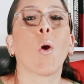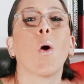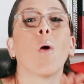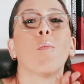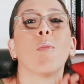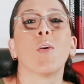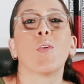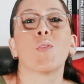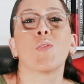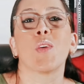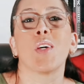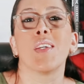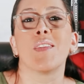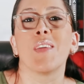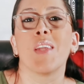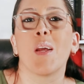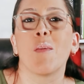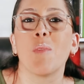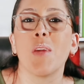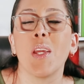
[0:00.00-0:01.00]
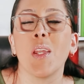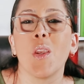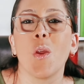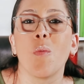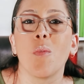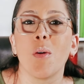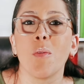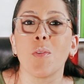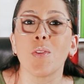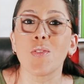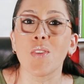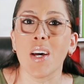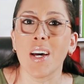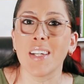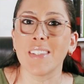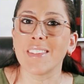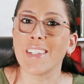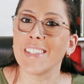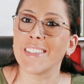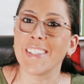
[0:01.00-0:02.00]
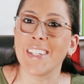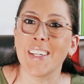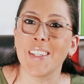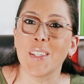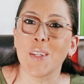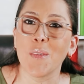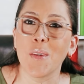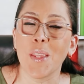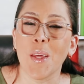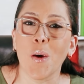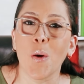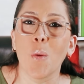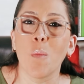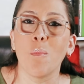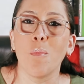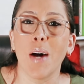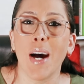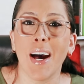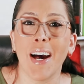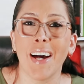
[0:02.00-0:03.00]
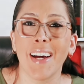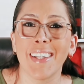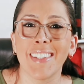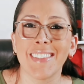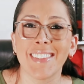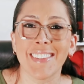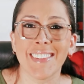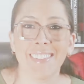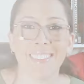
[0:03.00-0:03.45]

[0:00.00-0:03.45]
Como me gusta decir a mí, nos vemos hasta el siguiente video. Bye.